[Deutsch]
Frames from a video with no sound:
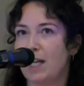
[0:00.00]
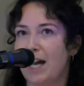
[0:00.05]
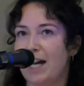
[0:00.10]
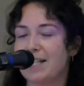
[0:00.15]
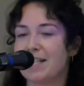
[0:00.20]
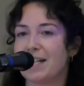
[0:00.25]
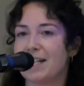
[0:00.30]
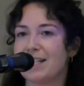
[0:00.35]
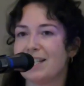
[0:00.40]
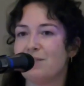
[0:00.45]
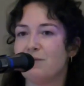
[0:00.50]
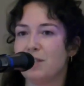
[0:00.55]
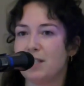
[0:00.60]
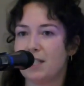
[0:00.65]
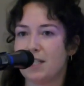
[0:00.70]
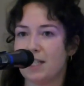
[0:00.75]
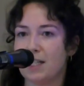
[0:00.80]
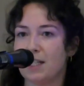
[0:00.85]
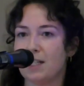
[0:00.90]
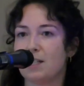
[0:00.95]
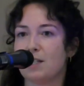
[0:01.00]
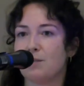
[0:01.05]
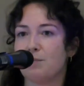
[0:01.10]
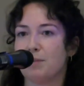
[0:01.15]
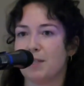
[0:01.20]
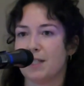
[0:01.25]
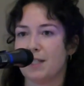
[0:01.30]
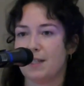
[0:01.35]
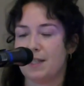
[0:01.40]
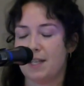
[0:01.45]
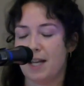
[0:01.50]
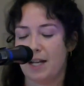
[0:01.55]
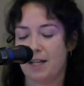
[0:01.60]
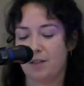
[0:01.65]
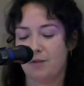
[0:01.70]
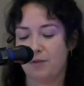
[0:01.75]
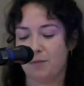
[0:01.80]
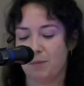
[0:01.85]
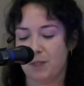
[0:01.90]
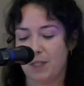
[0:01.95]
Attraktivität besitzt der
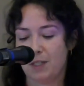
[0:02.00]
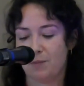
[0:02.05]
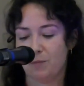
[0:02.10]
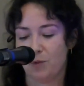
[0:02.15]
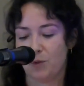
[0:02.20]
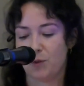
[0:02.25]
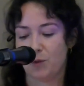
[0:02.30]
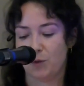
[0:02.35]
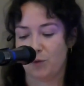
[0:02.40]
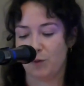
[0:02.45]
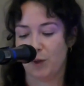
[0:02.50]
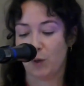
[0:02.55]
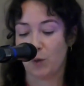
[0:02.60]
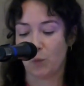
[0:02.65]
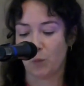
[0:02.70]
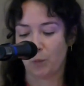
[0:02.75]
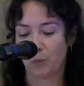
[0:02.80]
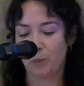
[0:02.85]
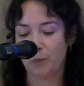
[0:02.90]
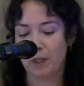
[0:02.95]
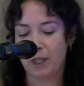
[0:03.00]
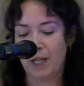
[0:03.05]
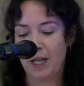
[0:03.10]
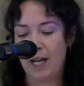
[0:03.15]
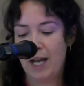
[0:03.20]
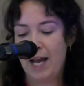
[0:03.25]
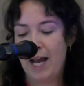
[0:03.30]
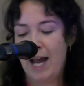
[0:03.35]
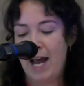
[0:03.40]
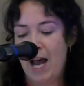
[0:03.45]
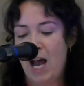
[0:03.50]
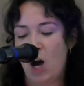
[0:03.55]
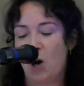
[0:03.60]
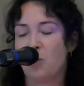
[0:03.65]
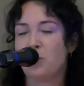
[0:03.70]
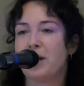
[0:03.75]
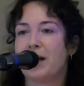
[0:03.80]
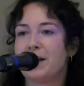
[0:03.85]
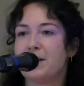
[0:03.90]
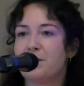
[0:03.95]
Antifeminismus und warum.
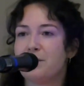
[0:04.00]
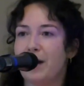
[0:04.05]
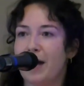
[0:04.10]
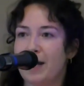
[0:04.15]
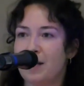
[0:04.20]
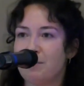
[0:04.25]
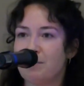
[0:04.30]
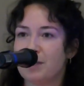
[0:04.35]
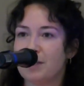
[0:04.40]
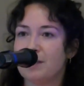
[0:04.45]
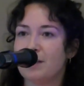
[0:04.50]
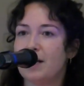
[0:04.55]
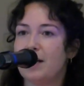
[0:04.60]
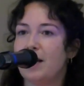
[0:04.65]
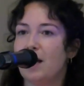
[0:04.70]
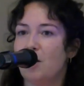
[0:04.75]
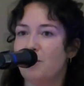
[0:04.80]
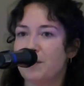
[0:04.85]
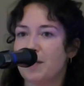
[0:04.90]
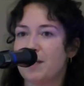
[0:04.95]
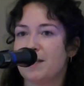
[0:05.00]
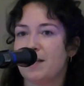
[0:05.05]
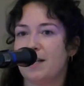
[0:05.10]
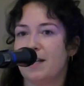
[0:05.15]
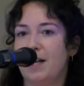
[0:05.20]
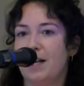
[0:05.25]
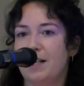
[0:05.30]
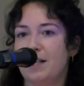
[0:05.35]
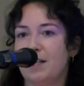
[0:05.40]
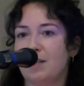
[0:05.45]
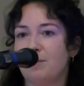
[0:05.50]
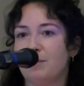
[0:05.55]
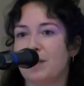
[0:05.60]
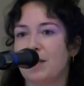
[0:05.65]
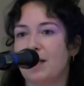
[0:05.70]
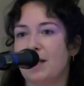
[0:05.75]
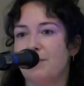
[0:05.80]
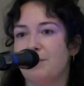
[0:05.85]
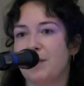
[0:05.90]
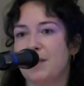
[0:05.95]
Und als Feindbild erlaubt das dann halt eben
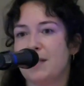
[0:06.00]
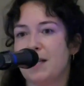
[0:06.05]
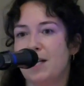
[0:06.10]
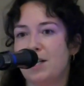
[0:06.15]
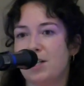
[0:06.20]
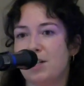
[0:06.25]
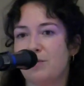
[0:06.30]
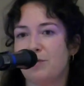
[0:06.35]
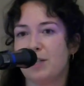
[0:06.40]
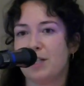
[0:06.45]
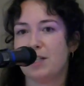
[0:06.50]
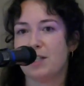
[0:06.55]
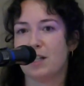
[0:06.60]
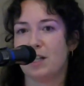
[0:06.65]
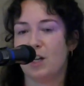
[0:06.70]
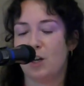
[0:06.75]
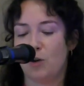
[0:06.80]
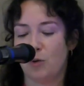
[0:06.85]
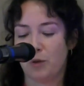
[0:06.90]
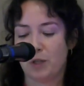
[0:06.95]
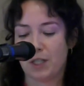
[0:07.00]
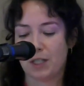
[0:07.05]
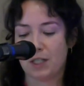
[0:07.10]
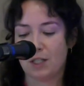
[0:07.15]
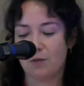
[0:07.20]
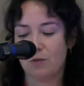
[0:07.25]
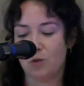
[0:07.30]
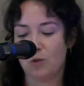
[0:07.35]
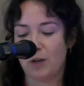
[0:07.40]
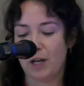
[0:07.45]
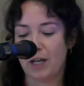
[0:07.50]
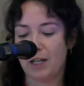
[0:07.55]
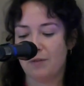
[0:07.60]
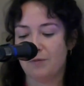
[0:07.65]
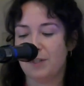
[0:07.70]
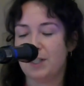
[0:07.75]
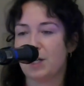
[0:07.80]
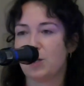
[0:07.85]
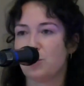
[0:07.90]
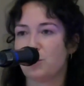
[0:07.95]
ähm, gesellschaftliche und individuelle
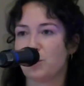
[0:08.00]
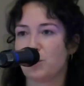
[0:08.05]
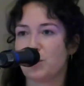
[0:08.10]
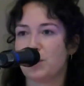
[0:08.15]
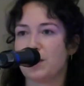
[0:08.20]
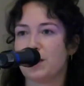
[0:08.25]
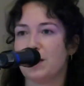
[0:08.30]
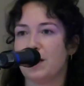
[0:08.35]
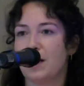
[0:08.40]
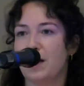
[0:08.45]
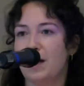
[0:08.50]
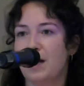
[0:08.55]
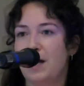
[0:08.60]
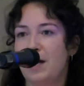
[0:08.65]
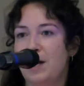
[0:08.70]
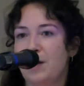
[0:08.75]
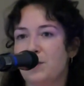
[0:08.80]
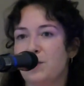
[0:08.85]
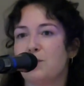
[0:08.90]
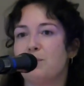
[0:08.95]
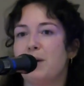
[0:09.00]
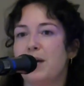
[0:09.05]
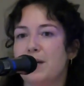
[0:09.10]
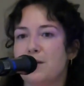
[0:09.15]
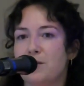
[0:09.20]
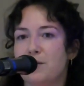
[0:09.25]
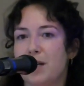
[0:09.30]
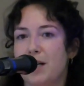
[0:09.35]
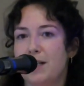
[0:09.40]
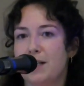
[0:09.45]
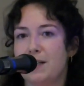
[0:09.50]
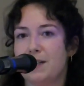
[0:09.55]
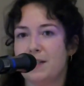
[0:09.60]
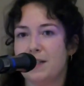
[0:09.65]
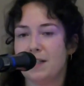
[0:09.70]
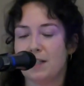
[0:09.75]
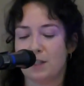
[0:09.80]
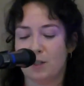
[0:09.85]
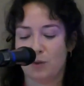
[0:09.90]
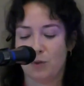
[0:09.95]
Widersprüche zu
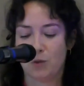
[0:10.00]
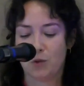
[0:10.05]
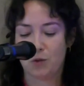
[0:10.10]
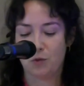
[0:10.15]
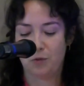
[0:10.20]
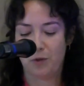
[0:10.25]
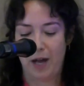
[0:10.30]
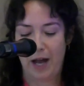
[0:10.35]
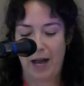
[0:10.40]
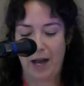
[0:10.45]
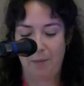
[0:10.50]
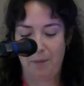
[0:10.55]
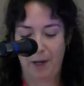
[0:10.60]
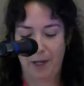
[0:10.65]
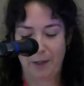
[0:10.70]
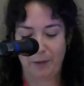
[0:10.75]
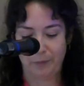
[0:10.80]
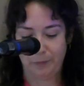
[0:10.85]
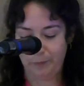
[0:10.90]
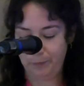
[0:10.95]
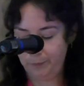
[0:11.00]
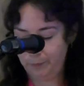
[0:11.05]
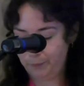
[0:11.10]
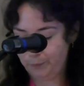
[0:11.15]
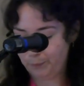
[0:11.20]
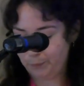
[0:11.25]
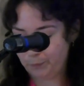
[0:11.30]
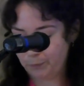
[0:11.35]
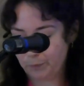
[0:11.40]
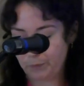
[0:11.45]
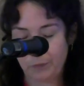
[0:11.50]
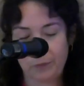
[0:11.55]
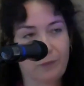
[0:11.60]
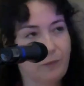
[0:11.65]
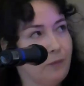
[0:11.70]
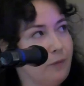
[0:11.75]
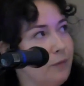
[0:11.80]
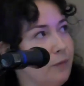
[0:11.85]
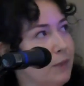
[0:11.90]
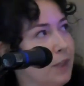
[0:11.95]
personalisieren und zu verarbeiten.
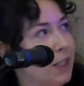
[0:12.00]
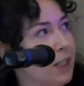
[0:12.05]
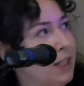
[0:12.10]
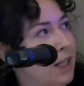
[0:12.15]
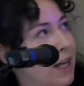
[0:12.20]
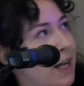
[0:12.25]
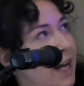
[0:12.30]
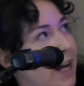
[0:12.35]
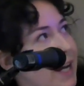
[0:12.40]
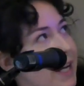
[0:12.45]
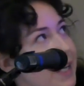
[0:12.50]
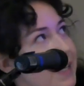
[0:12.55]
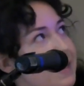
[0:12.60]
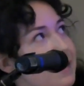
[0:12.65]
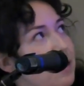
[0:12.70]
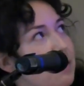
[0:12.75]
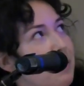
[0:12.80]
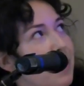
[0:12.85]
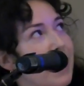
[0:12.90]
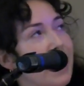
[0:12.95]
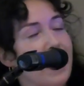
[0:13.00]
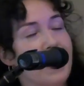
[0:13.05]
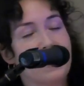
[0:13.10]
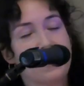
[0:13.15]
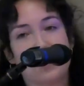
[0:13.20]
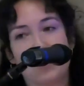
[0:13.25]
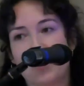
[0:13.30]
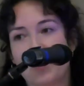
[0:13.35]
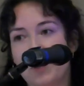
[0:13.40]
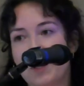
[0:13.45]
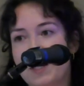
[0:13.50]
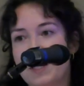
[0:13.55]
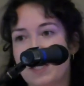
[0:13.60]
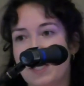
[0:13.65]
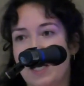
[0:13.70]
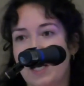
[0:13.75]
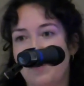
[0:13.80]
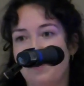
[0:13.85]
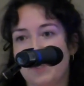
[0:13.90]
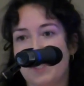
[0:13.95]
Jetzt nochmal ganz kurz,
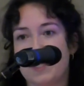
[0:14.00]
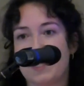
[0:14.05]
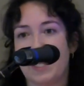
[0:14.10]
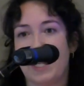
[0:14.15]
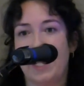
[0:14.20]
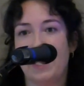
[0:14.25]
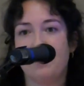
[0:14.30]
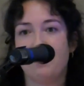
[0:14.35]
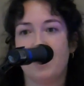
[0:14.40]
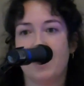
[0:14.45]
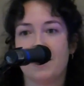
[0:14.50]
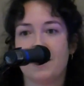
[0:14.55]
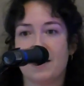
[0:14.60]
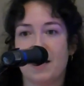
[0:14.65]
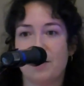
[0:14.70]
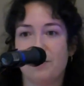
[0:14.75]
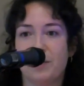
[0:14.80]
ähm, die Zahlen werden sehr